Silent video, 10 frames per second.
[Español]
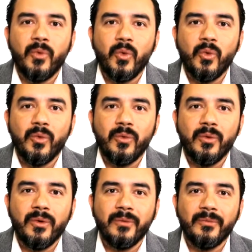
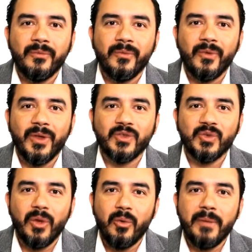
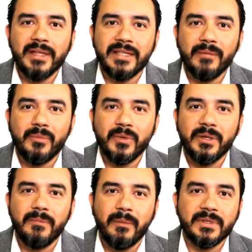una bomba de tiempo
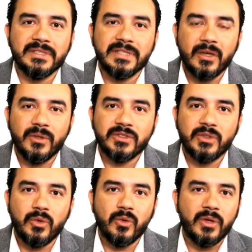y va a presentar un
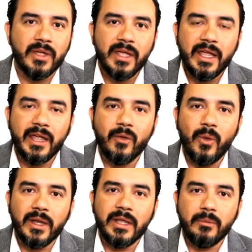stroke en
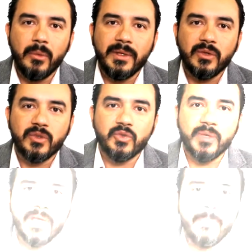cualquier momento de su
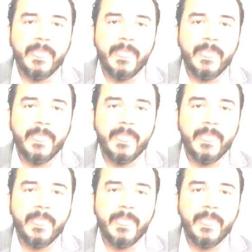vida.